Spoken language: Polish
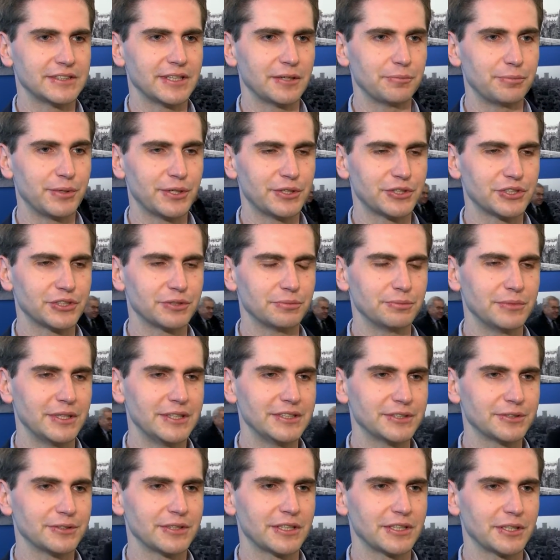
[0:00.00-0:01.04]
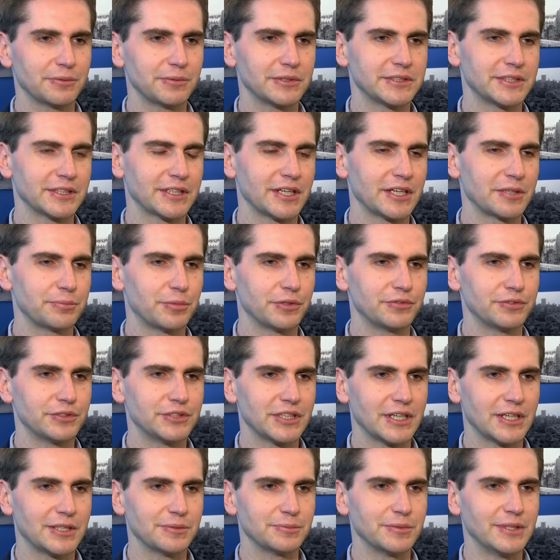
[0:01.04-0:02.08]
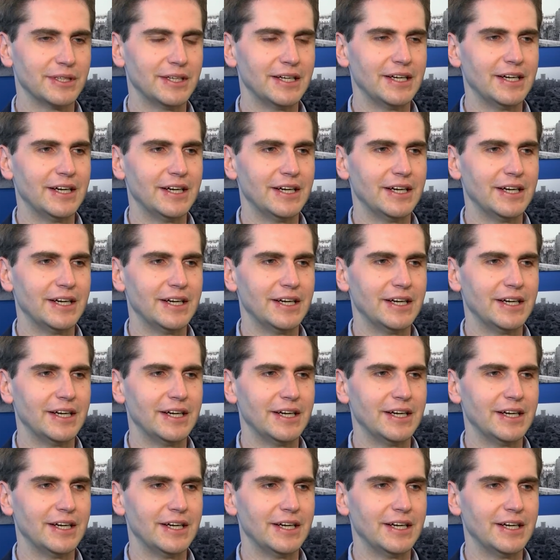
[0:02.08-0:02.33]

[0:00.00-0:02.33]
na pierwszym miejscu, natomiast tak jak powiedziałem,